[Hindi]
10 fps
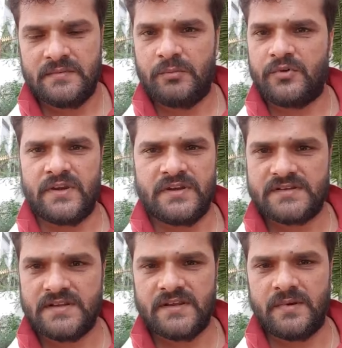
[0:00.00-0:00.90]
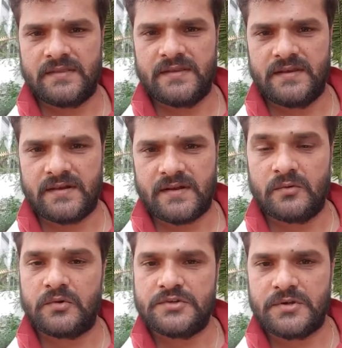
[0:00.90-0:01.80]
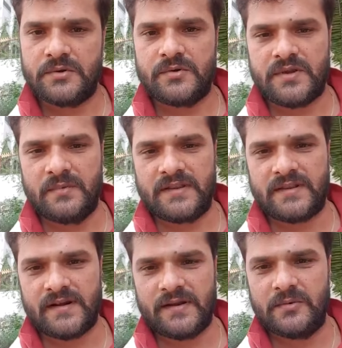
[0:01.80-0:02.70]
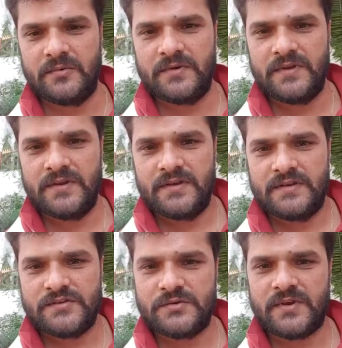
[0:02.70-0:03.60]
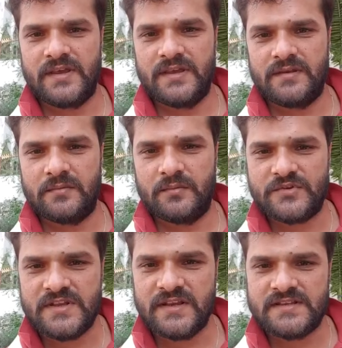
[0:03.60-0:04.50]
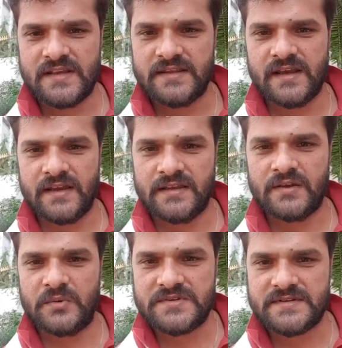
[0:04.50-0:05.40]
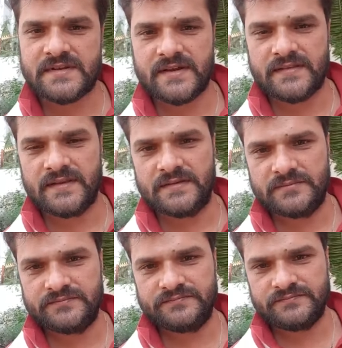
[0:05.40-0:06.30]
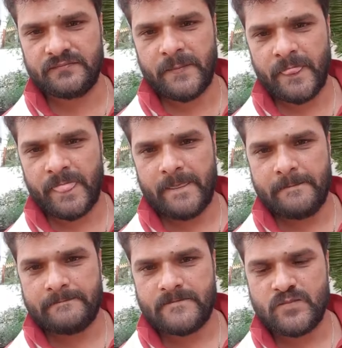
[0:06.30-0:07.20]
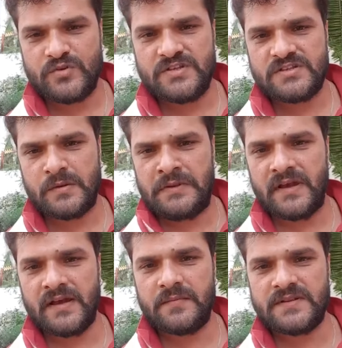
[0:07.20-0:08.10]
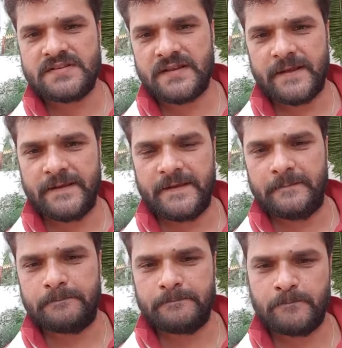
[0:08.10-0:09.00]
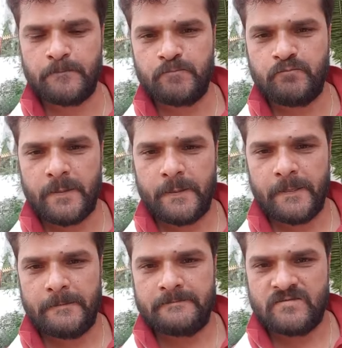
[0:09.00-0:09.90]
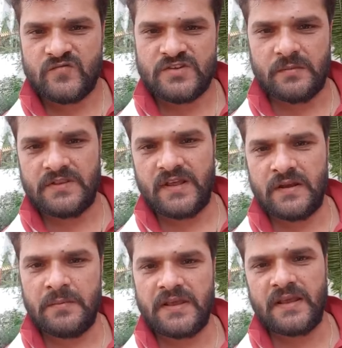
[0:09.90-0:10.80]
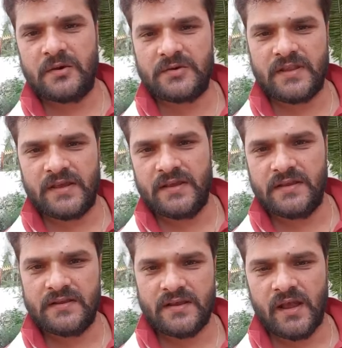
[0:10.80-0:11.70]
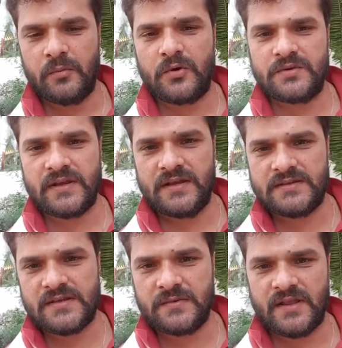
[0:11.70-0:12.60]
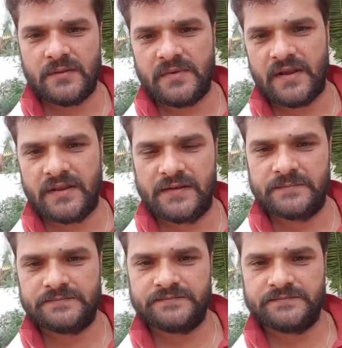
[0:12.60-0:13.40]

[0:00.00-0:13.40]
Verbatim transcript: मैं पूरी इंडस्ट्री की बात नहीं कर रहा हूँ कुछ लोगों की बात कर रहा हूँ जो कि मुझे नीचा दिखाने की कोशिश करते हैं मुझे संविधान मत सिखाइए आप संविधान में क्या होता है आप खुद के लिए संविधान बनाइए